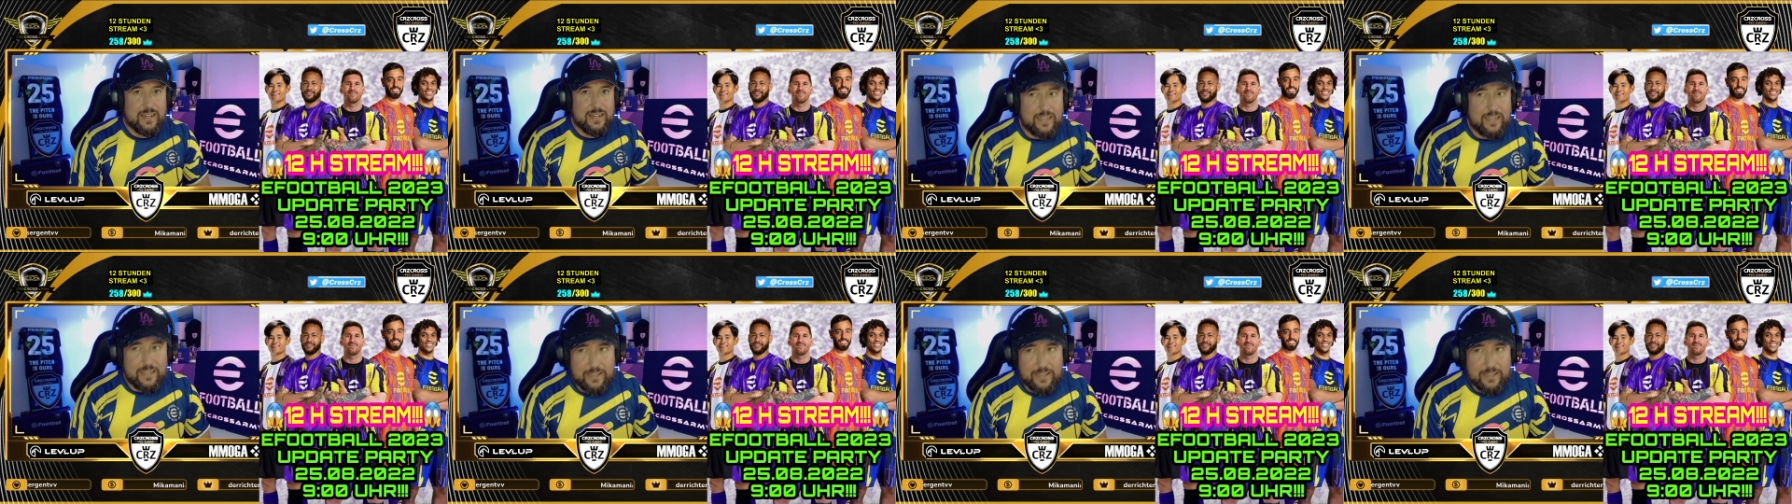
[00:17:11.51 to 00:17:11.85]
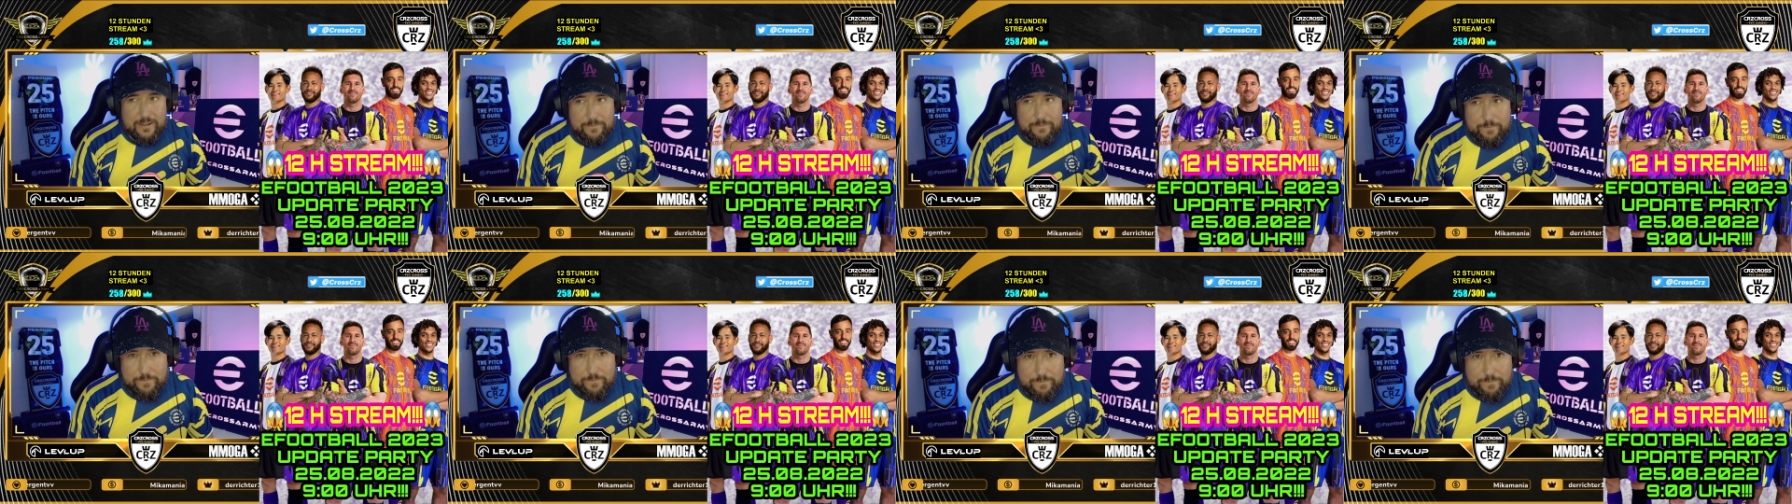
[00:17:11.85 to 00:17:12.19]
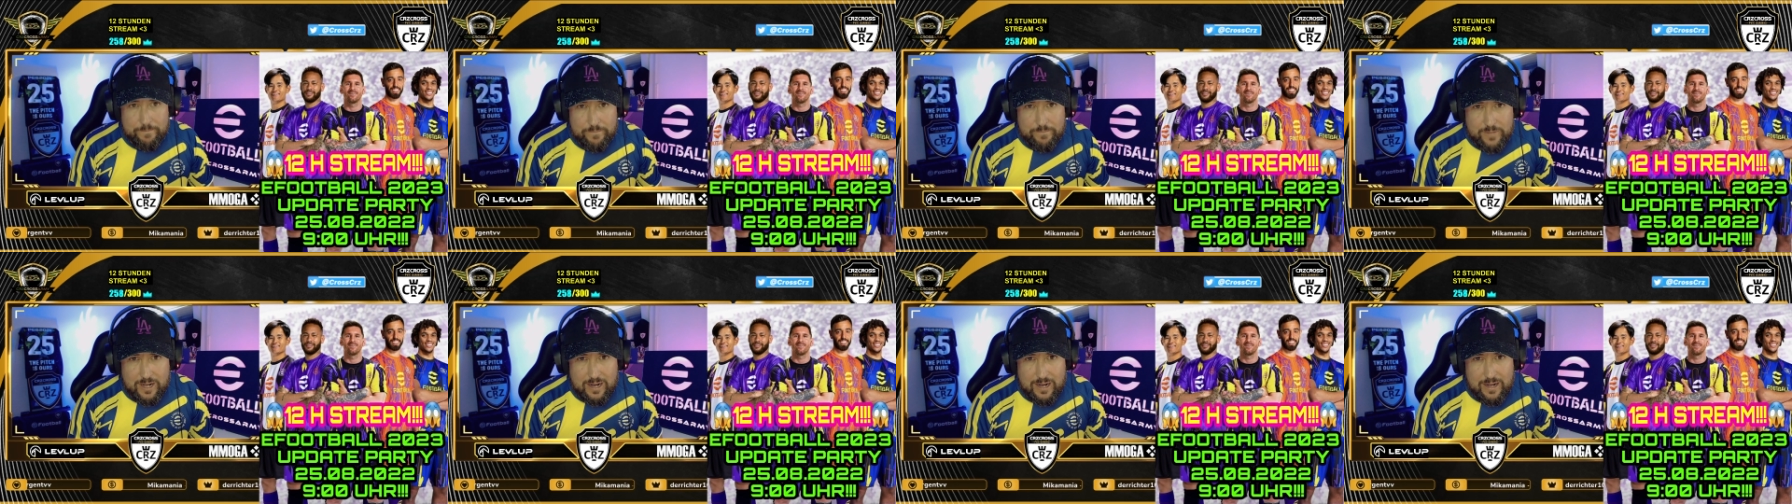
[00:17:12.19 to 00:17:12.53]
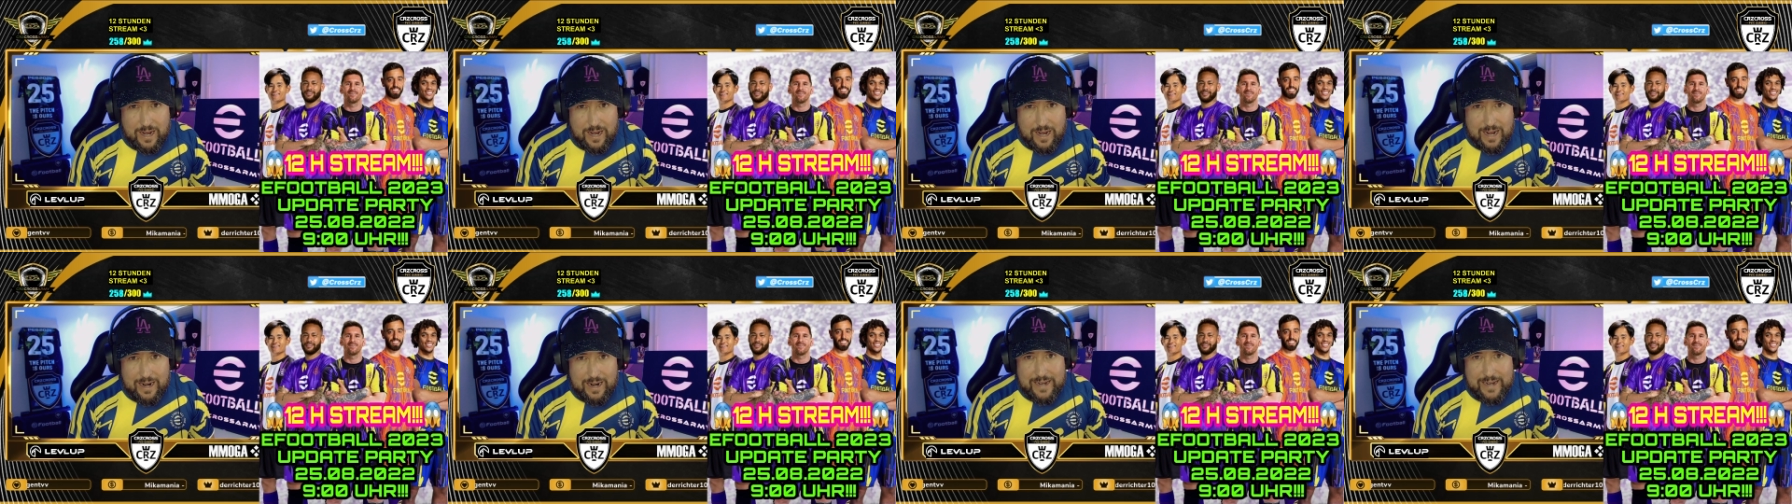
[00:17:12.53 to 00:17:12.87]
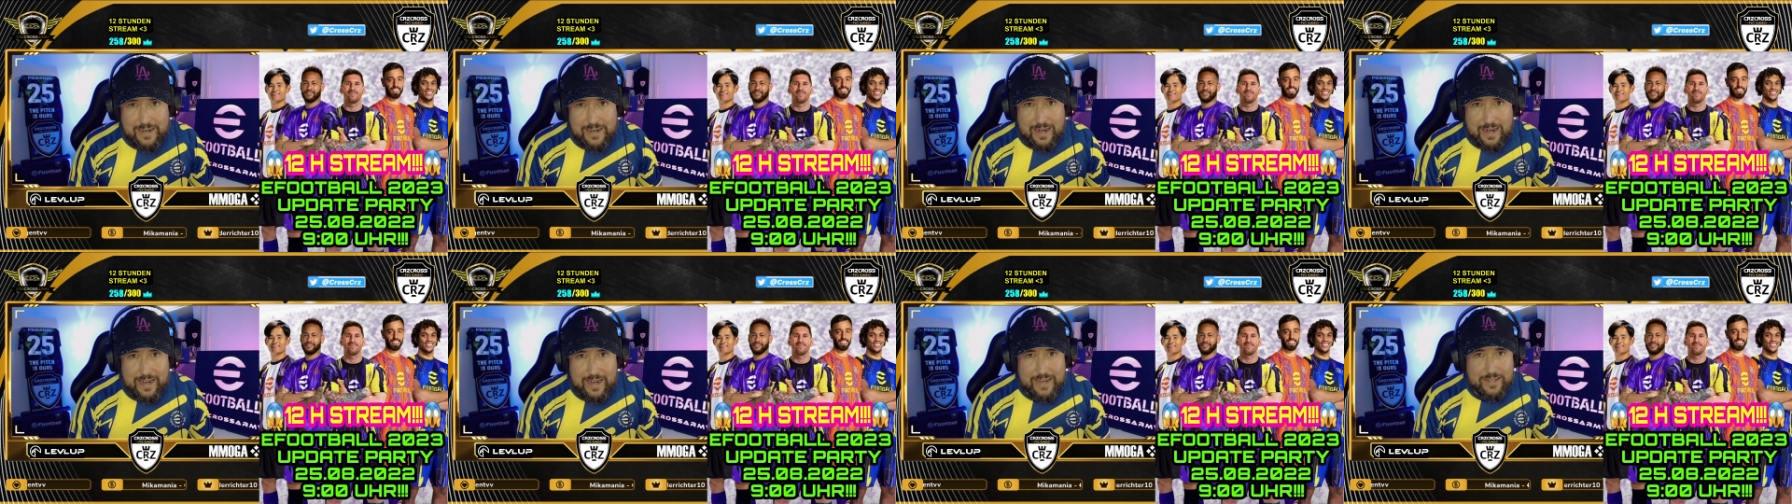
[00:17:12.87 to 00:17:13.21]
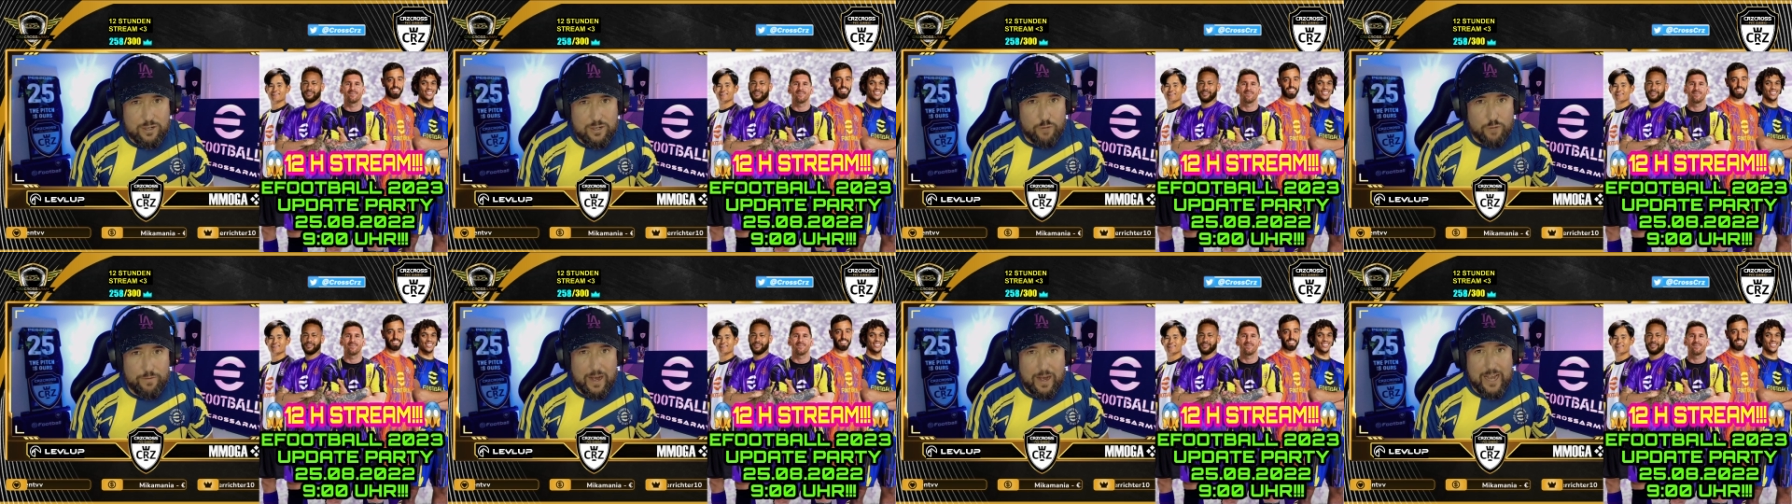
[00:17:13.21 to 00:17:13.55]
ähm, alleine einen
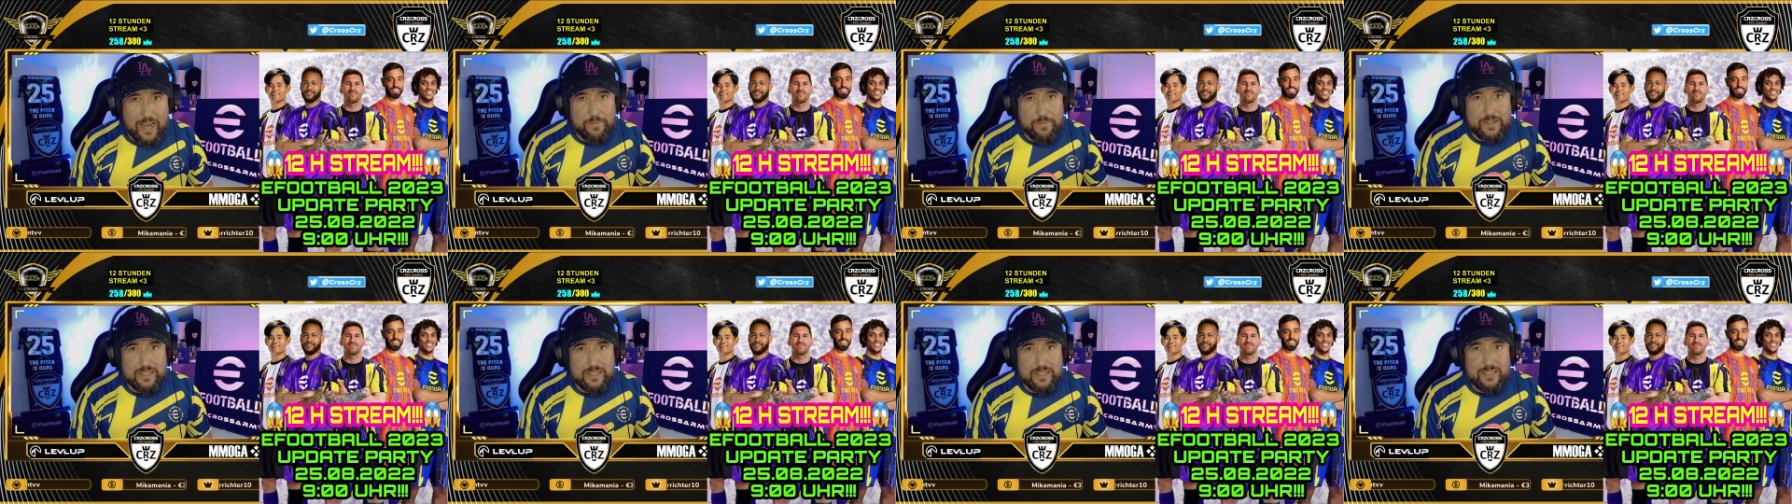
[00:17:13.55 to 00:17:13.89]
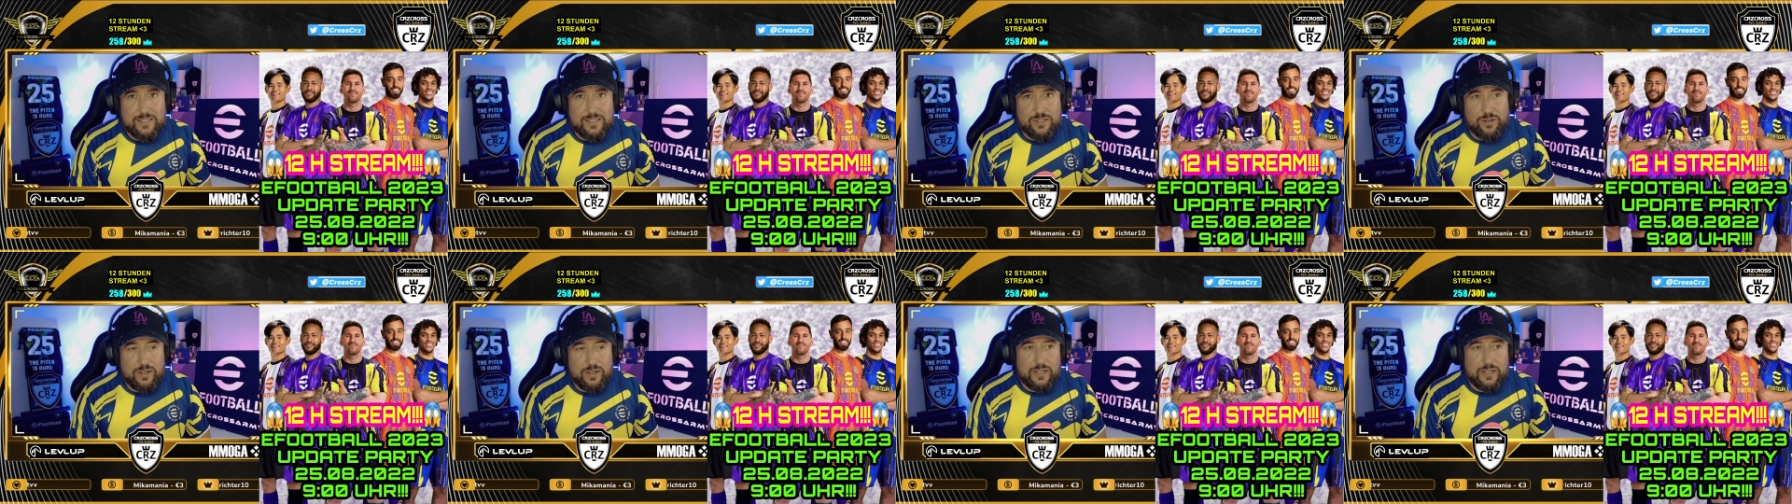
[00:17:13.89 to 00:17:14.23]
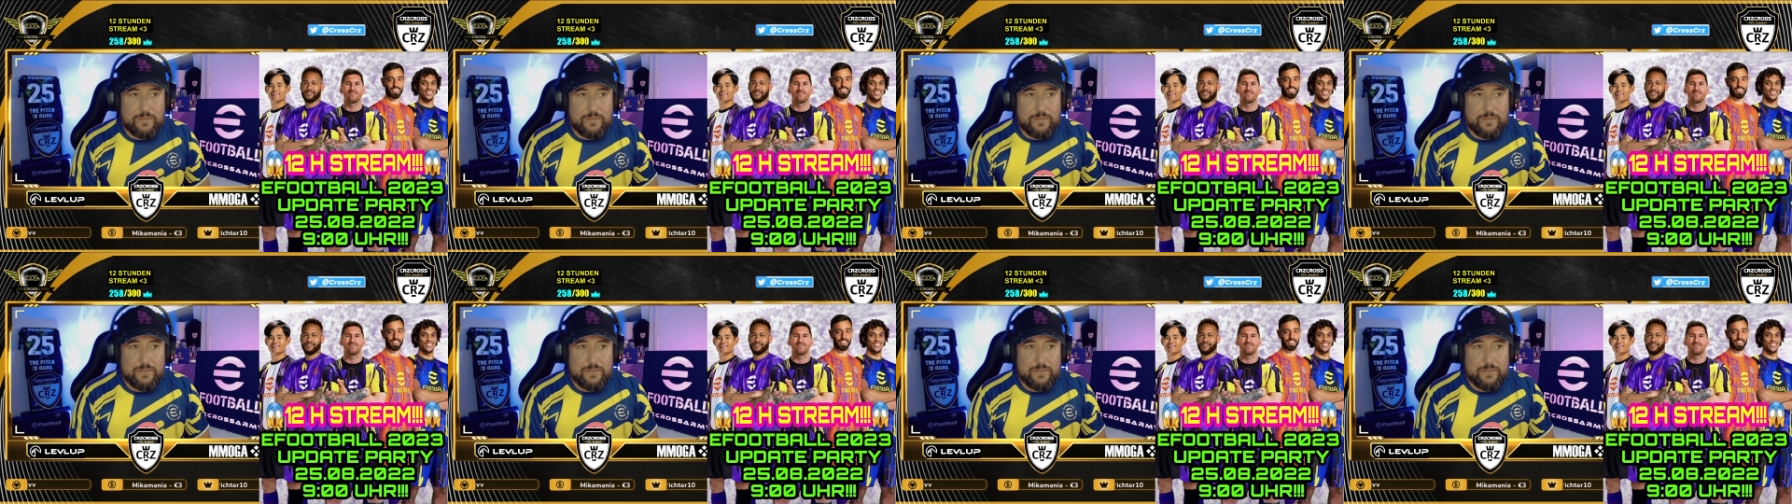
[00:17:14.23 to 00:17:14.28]
darauf einbilden sollen,